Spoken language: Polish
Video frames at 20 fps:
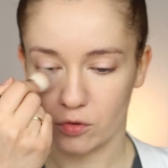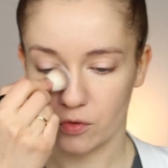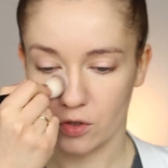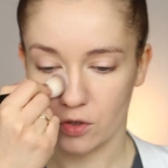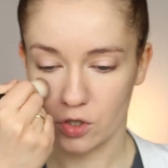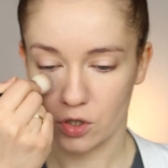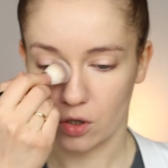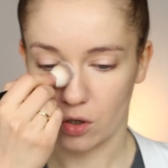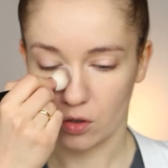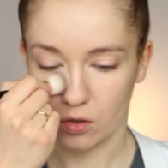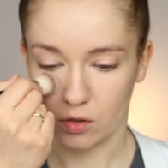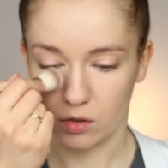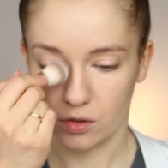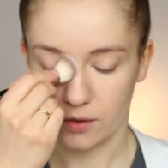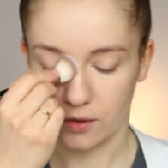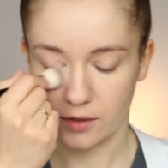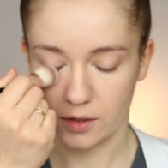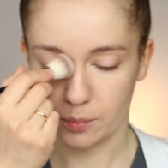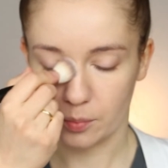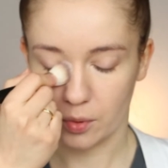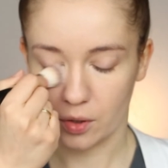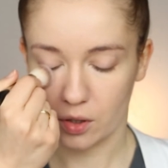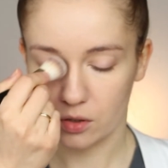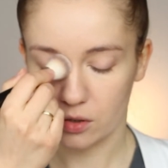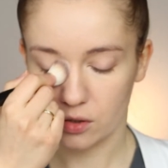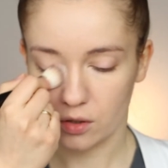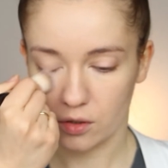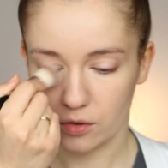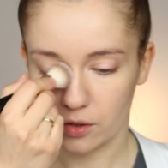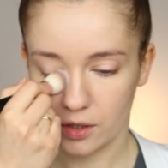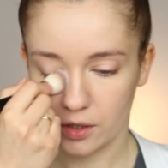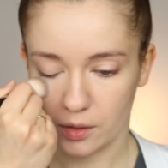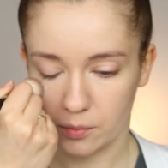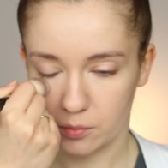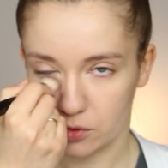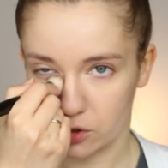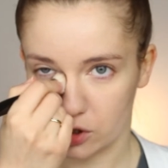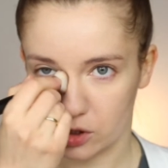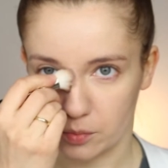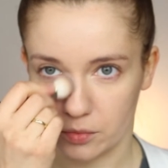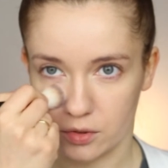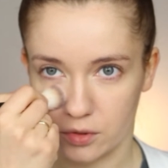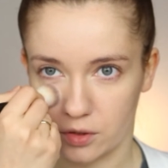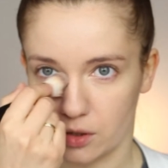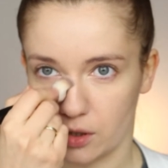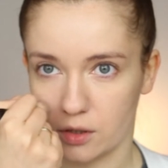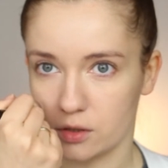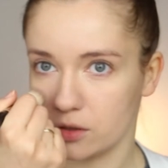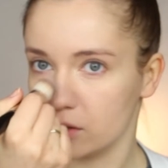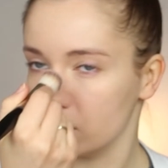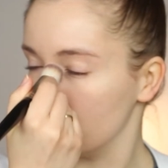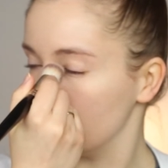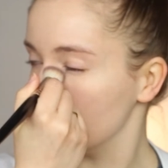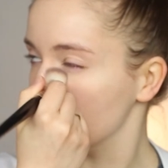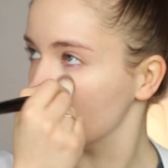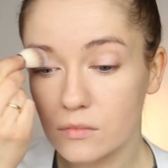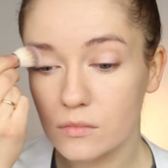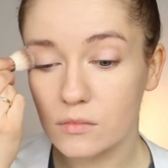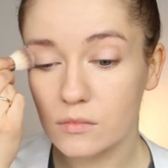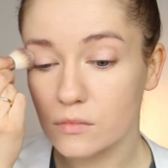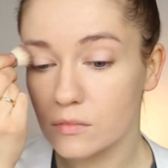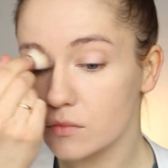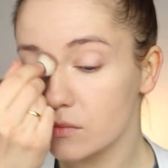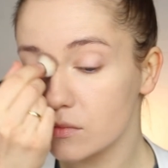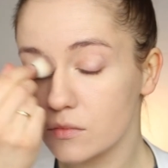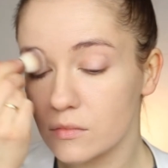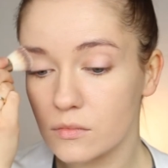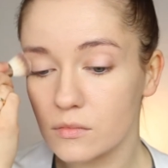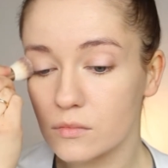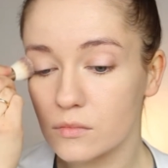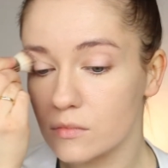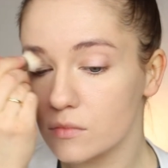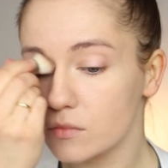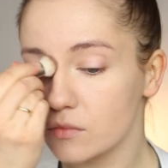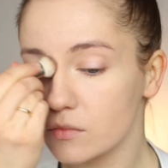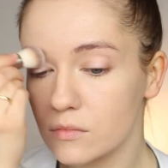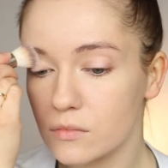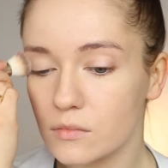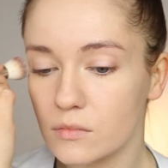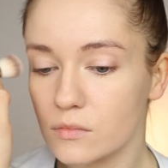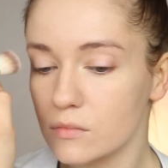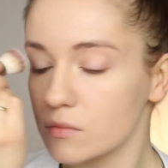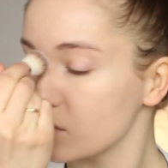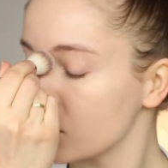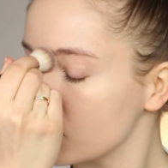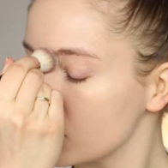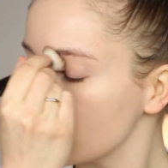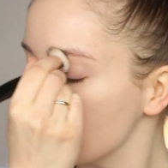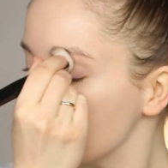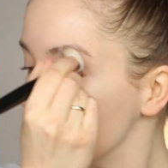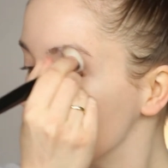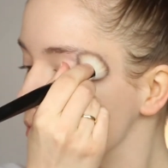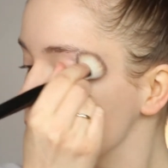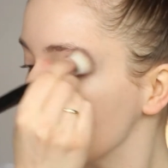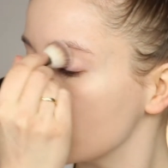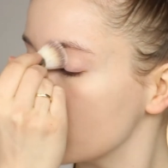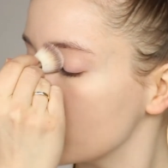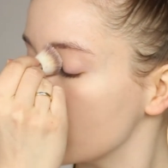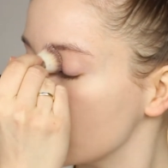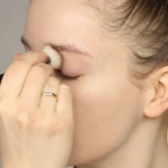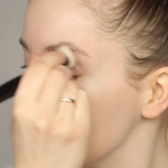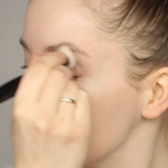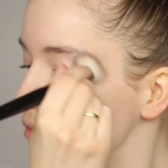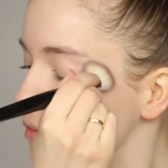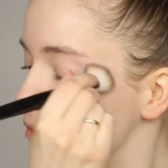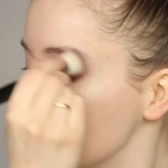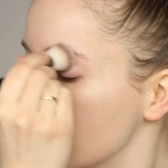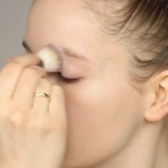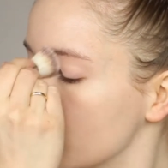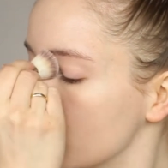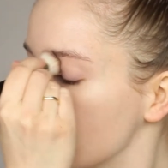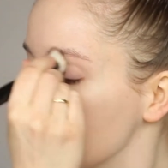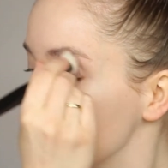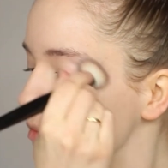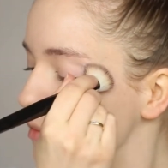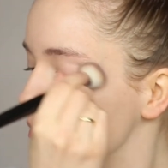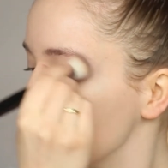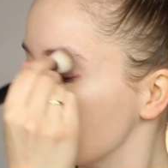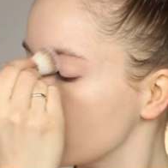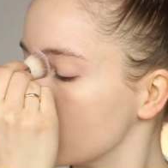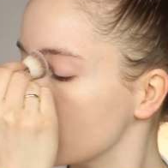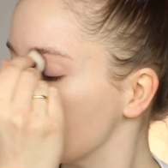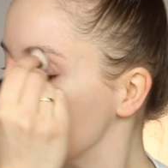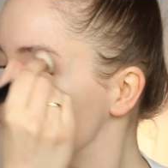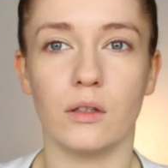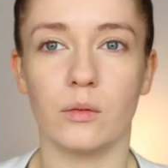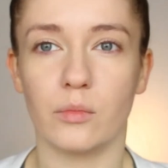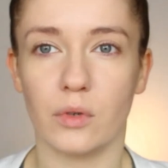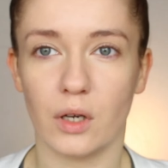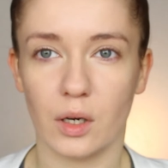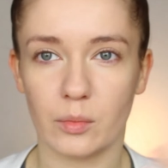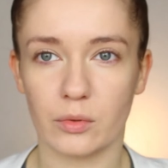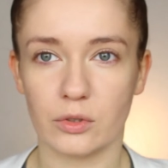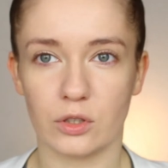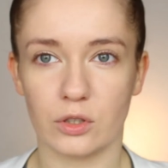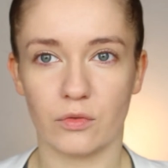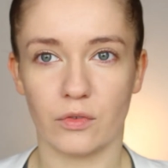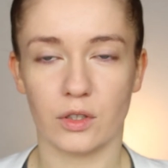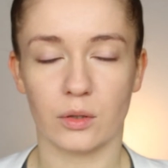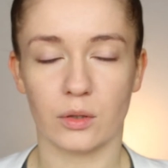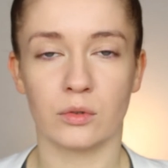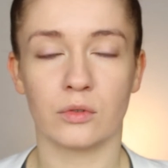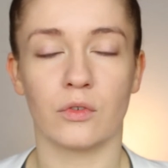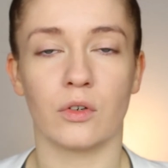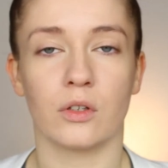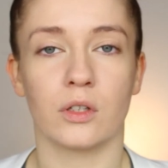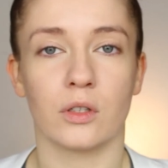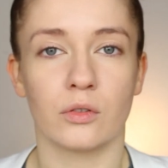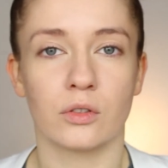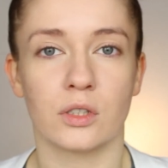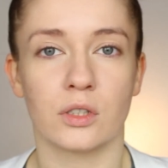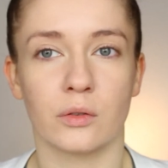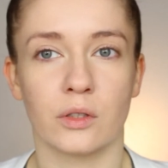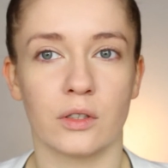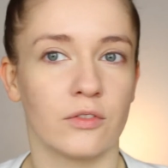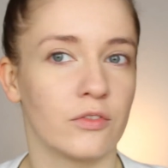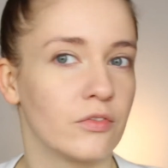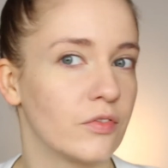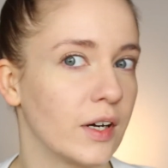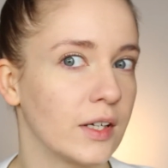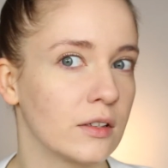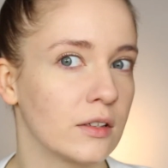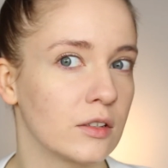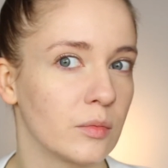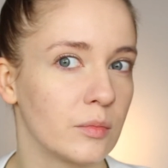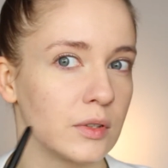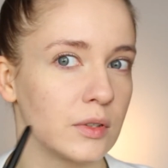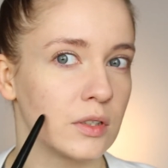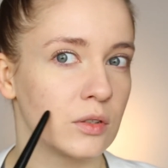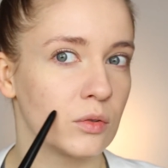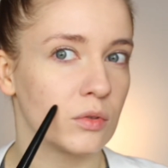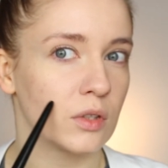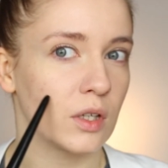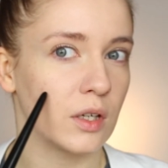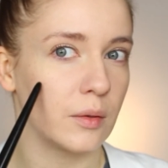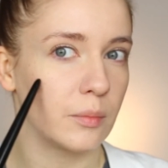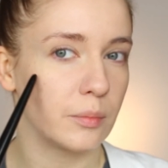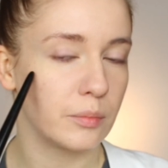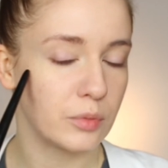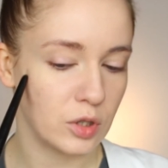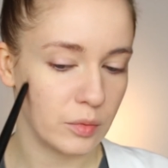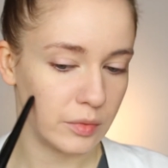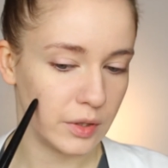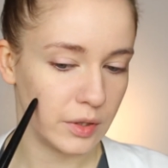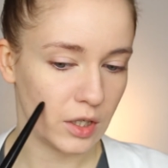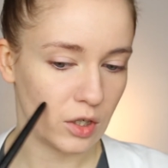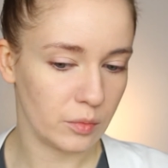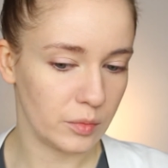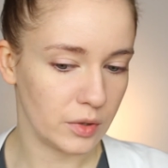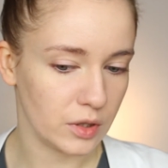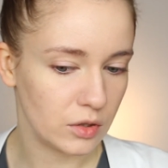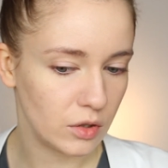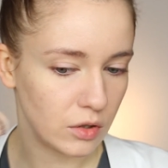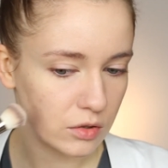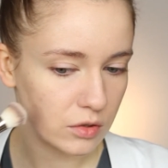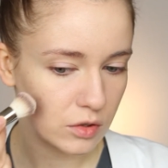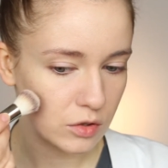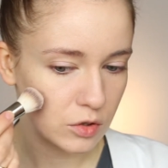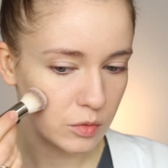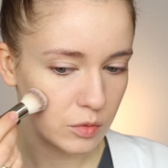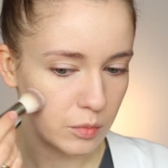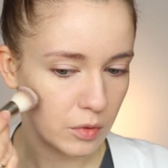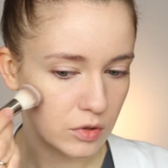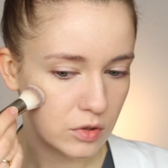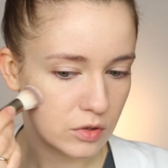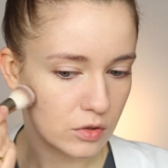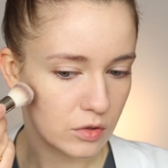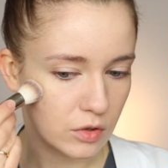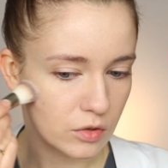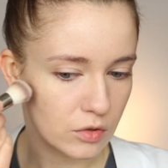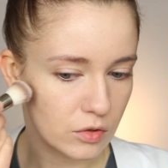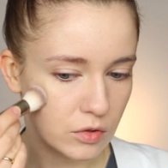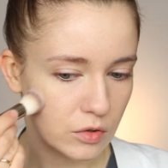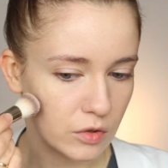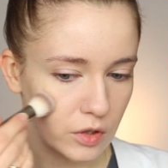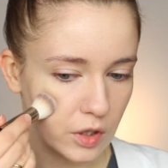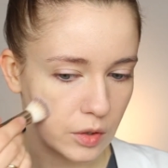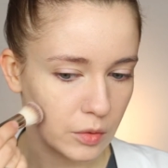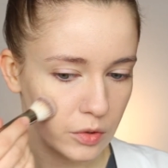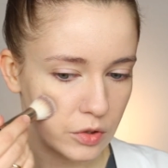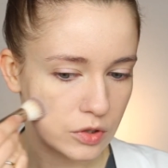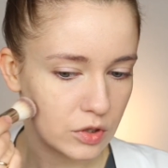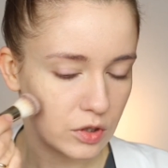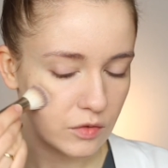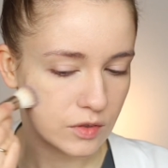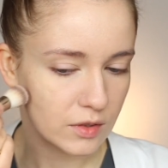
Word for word: również o okolicy pod okiem, żeby nas troszeczkę odświeżyć obudzić. I moja buzia uważam, że wygląda już całkiem fajnie, natomiast tutaj przybijają mi dosyć mocno niedoskonałości,